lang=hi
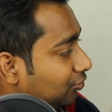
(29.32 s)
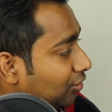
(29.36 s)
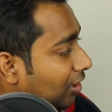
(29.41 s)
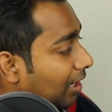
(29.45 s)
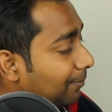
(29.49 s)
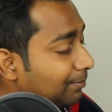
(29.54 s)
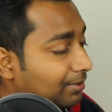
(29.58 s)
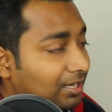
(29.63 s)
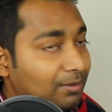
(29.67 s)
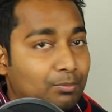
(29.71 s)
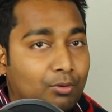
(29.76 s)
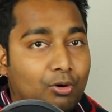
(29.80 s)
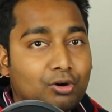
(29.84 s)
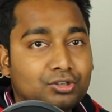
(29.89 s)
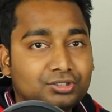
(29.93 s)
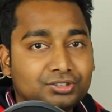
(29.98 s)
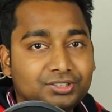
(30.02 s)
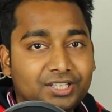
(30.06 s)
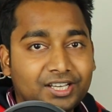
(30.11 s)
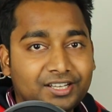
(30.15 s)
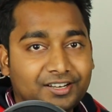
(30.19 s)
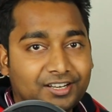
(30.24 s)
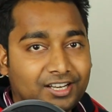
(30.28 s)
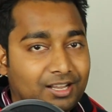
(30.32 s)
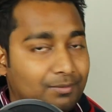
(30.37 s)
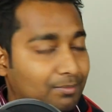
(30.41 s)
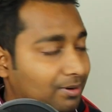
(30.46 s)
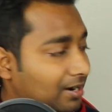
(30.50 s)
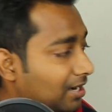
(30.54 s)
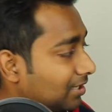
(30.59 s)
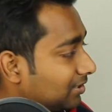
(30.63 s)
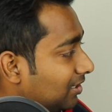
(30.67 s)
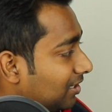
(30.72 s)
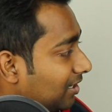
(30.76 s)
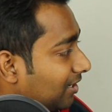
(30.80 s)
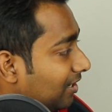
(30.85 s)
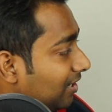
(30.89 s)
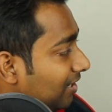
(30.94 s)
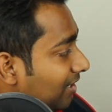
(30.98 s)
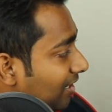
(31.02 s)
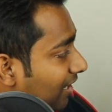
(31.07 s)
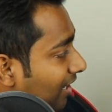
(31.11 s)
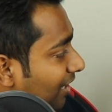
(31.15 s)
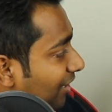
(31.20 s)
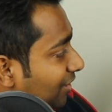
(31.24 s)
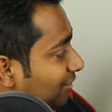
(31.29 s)
जो आप ये बॉक्स देख रहे हैं ना बड़ा
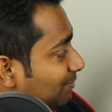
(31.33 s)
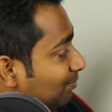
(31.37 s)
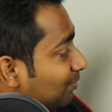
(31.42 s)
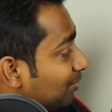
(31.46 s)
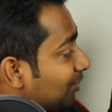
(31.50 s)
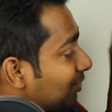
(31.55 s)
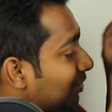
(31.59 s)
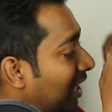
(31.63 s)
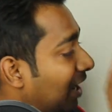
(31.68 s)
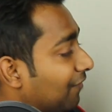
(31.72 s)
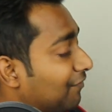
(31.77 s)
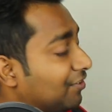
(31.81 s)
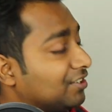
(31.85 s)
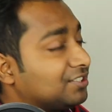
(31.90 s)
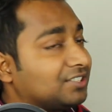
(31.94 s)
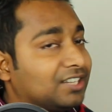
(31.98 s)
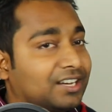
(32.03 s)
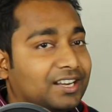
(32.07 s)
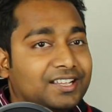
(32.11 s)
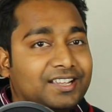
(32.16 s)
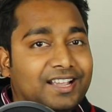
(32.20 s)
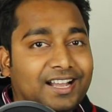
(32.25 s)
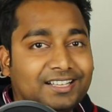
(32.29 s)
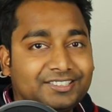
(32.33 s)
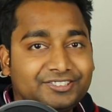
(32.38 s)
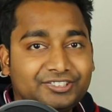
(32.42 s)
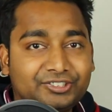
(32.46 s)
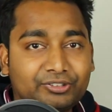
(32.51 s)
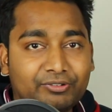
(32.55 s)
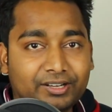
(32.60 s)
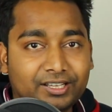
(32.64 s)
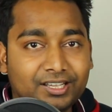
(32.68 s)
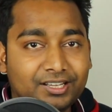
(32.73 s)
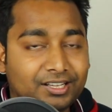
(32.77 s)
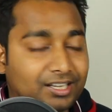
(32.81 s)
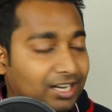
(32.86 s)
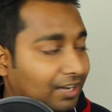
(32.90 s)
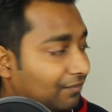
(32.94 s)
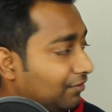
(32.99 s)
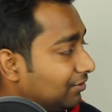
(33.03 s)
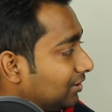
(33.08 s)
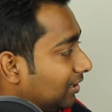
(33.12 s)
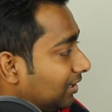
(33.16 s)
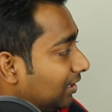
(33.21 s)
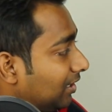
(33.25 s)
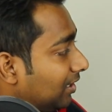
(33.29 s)
सारा इसमें काफ़ी सारे गैजेट्स रखे हैं
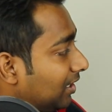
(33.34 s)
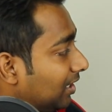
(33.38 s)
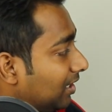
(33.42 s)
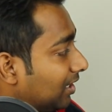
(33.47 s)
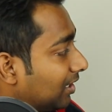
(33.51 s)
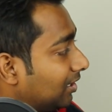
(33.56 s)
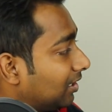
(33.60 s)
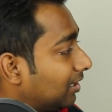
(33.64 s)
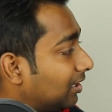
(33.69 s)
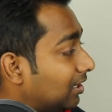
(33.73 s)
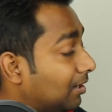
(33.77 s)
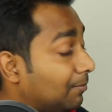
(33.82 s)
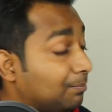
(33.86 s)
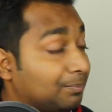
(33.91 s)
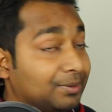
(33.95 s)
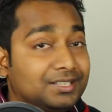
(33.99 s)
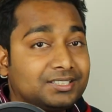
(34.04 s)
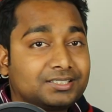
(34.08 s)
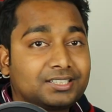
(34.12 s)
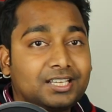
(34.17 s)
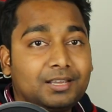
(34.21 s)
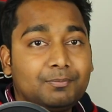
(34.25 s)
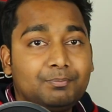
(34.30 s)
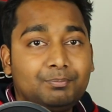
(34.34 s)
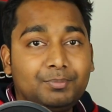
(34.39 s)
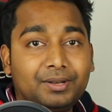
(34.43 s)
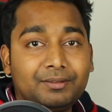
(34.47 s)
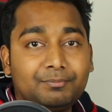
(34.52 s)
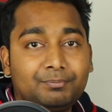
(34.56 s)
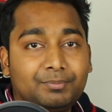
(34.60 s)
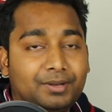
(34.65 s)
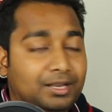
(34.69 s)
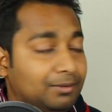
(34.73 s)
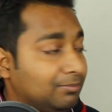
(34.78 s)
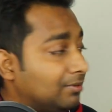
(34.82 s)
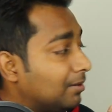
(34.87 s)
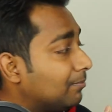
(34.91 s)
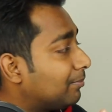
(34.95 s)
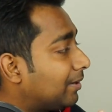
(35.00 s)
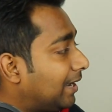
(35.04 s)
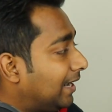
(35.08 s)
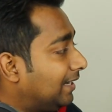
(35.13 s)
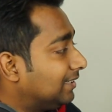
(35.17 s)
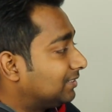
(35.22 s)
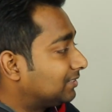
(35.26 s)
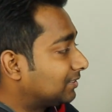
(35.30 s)
काफ़ी सारे अलग अलग कंपनीज़ के
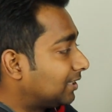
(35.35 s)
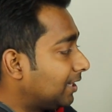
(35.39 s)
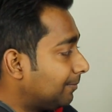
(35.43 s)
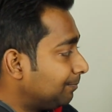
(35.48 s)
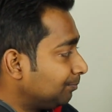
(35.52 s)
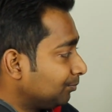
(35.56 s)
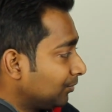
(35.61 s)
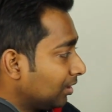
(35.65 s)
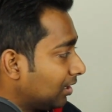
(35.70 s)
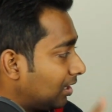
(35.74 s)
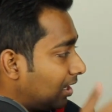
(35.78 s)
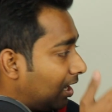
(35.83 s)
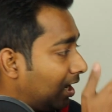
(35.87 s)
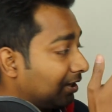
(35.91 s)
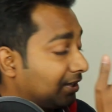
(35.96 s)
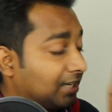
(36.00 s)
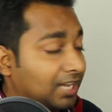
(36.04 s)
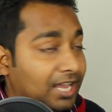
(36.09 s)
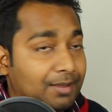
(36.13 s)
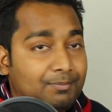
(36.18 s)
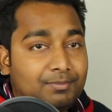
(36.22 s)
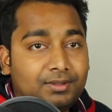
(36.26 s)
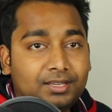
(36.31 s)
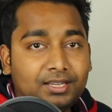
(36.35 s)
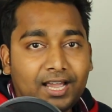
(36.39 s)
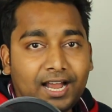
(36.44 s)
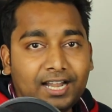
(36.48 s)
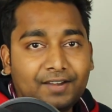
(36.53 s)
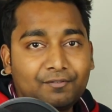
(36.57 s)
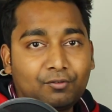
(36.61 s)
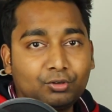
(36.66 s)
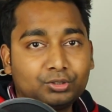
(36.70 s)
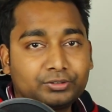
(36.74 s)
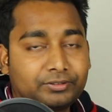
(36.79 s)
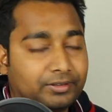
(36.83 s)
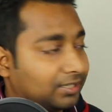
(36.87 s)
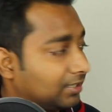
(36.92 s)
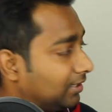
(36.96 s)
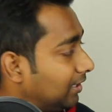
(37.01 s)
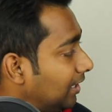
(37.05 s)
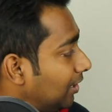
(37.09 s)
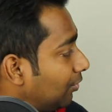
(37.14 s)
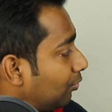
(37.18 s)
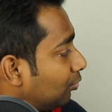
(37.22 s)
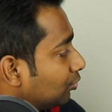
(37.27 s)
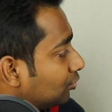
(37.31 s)
प्रीमियम ब्रांड्स के गेमिंग हेडफोन्स
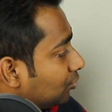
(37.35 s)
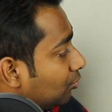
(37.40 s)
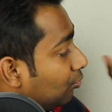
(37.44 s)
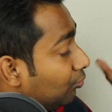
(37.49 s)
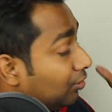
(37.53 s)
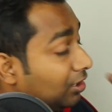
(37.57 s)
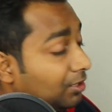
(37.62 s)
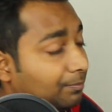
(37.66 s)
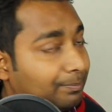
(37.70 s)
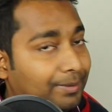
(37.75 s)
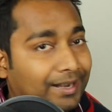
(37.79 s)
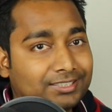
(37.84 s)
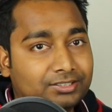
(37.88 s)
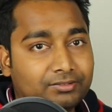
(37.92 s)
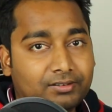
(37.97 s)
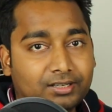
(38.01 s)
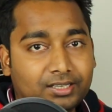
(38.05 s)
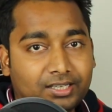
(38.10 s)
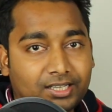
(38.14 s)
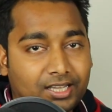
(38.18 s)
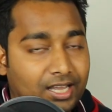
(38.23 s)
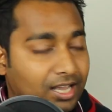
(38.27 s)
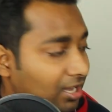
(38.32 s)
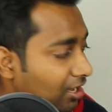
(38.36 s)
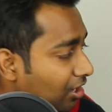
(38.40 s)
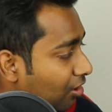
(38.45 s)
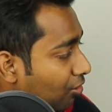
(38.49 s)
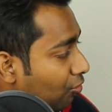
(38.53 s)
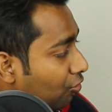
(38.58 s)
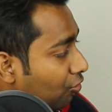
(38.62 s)
रखे हैं कुछ कूलिंग पैड्स रखे हैं